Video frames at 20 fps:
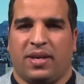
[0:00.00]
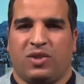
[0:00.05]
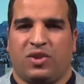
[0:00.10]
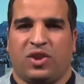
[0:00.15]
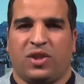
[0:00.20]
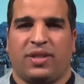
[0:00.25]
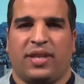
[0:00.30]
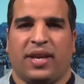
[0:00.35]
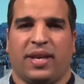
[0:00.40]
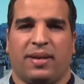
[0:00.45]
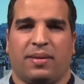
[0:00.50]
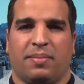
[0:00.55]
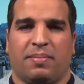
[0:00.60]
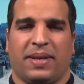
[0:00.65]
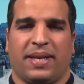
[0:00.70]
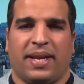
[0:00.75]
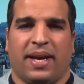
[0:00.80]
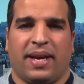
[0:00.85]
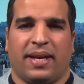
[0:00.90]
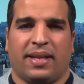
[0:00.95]
جدا
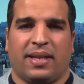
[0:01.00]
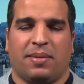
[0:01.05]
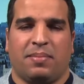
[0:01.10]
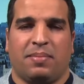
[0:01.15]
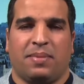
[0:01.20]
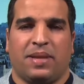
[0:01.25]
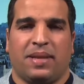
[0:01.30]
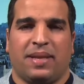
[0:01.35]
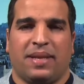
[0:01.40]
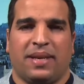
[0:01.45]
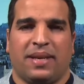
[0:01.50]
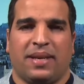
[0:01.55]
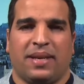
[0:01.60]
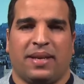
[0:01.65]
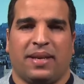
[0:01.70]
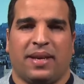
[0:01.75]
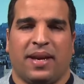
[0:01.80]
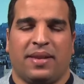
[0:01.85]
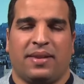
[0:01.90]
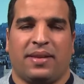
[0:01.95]
بدأت
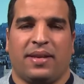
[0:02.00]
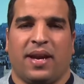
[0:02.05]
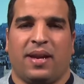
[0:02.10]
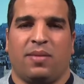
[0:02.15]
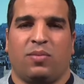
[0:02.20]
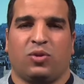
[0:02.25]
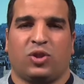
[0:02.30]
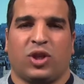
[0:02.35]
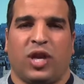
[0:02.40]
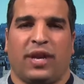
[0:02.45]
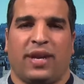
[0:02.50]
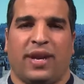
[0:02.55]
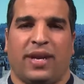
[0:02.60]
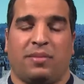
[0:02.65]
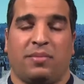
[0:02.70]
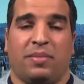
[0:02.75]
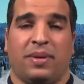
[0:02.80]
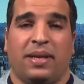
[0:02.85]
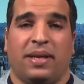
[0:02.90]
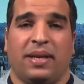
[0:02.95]
بهذه
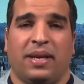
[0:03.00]
المشاحنات